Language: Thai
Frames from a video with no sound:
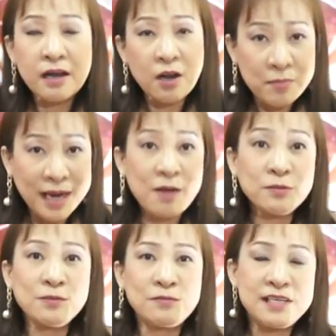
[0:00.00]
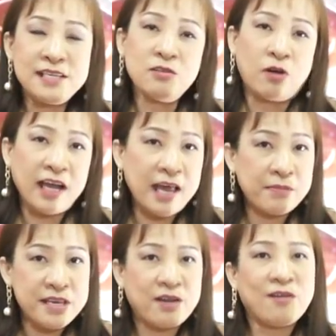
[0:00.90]
เรามาเข้าสู่ในเรื่องของการ
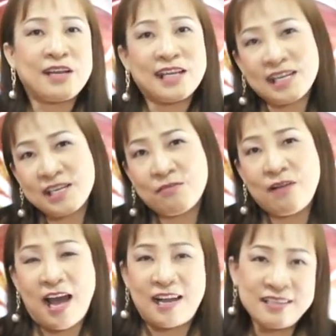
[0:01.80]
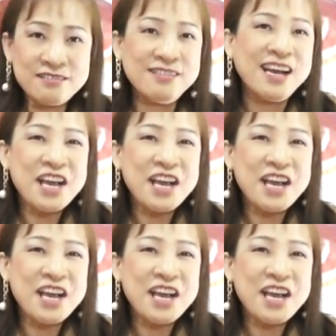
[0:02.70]
พยากรณ์กันดีกว่าเนาะ